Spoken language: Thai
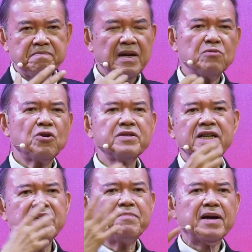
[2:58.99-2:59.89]
เราต้องกิ
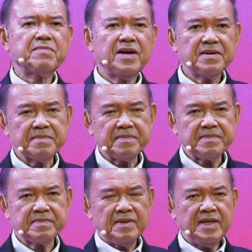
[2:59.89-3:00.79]
นอะไรมากมาย
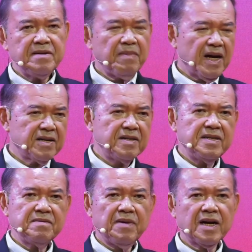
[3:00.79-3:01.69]
ยิ่งมากขึ้น
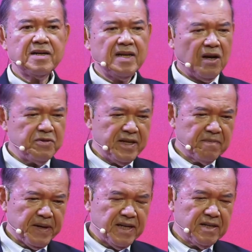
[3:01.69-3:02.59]
ยิ่งมากขึ้นเรายิ่ง
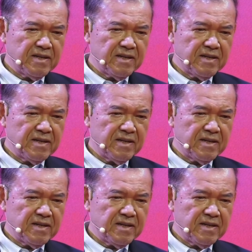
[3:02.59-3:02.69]
ไป